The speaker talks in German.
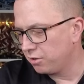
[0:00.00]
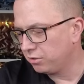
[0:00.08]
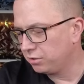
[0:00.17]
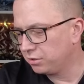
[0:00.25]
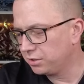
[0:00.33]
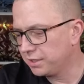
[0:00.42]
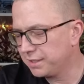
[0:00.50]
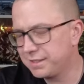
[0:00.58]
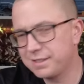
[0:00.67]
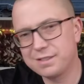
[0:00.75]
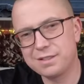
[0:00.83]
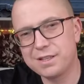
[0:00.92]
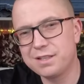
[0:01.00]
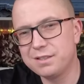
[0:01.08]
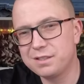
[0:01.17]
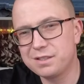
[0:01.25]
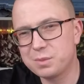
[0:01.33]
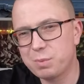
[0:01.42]
Und
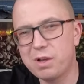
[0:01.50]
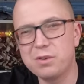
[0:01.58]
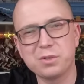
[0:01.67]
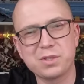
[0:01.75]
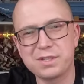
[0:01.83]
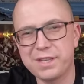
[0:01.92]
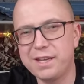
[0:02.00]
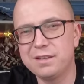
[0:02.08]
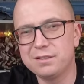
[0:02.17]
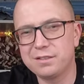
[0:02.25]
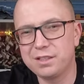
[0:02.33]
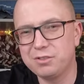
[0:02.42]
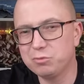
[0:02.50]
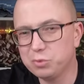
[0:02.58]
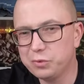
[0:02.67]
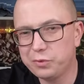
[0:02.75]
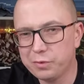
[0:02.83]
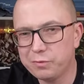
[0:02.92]
denn das Panlus ist eher die
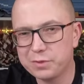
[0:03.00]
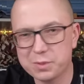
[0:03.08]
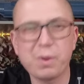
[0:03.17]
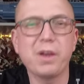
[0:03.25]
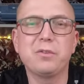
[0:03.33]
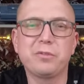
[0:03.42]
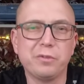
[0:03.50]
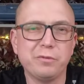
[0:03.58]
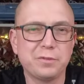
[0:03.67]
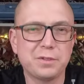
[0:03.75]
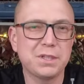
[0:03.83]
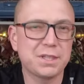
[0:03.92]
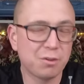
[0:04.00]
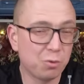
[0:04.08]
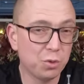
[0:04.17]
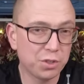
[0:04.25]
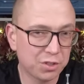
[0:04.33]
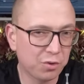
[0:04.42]
U552, der
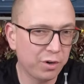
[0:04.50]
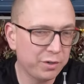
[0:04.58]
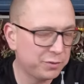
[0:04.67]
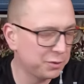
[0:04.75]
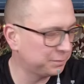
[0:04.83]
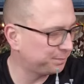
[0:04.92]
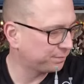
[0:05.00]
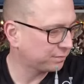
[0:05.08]
rote Teufel,